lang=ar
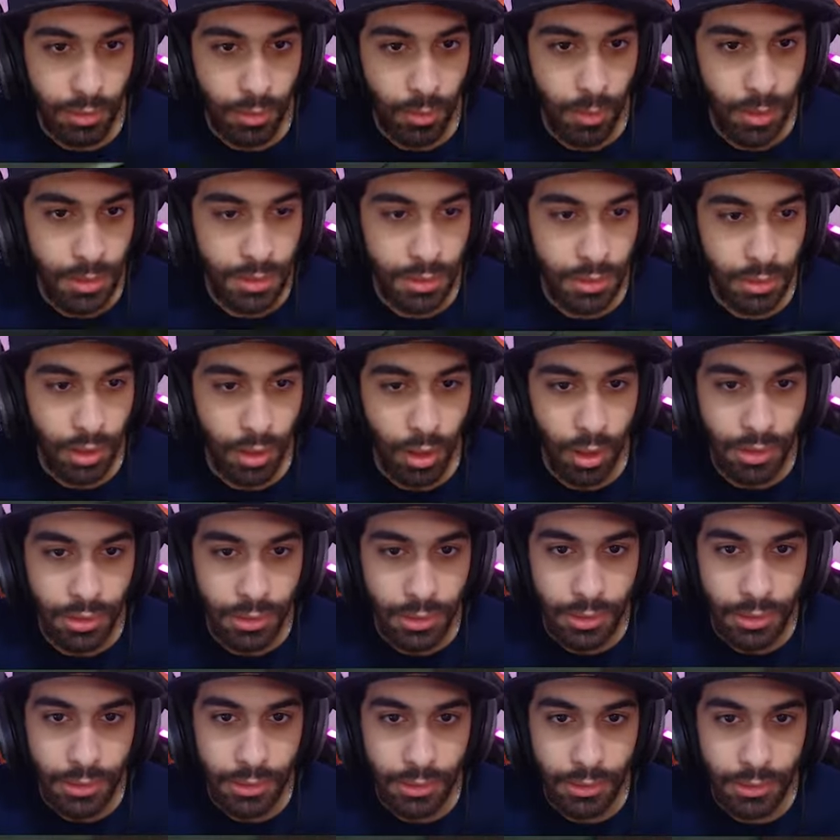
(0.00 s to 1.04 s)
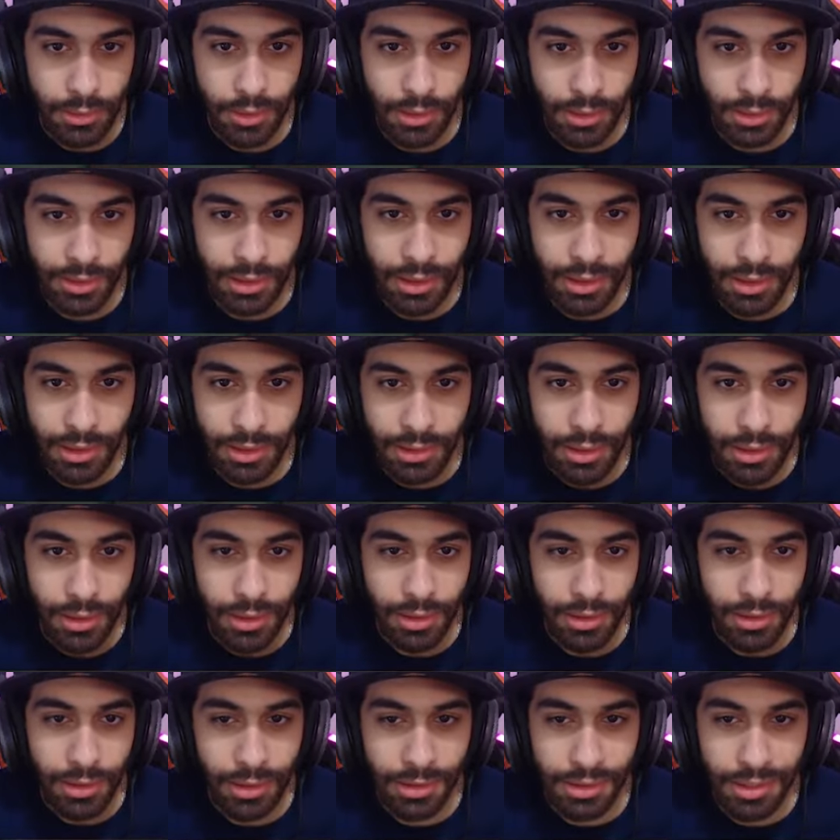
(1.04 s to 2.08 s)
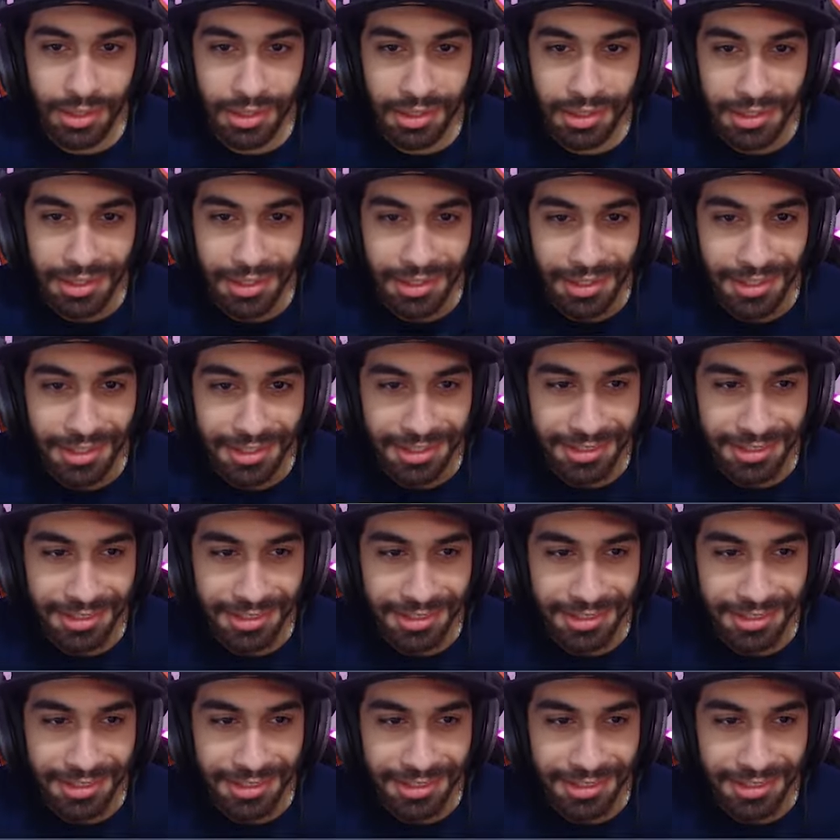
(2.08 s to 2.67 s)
بس اي يا اختي يا اختي